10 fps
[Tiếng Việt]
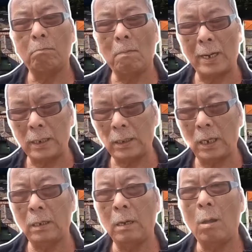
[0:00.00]

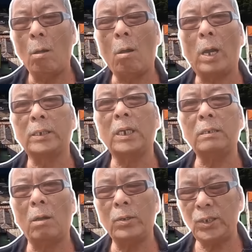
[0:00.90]
Palestine họ chết
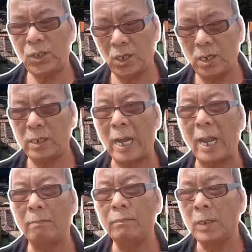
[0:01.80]
đói diễn
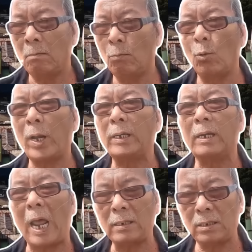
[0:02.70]
ra một cách
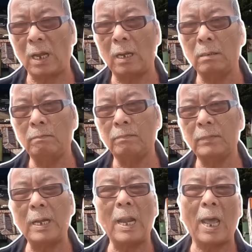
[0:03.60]
đáng sợ.
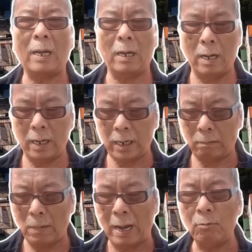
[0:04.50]
Đây là lời
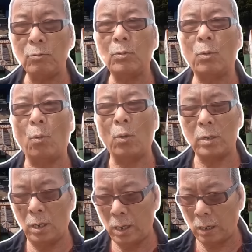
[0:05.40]
cảnh báo của
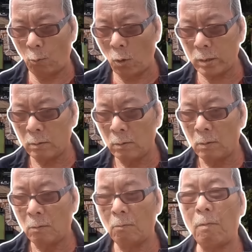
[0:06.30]
Liên Hiệp Quốc
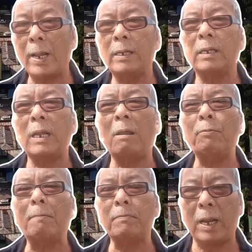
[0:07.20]
và giải
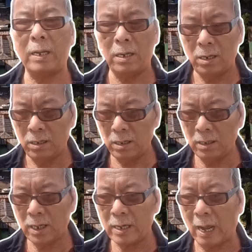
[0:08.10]
pháp này
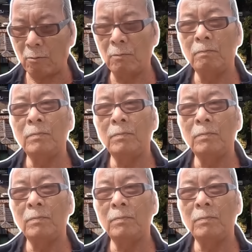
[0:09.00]
như thế nào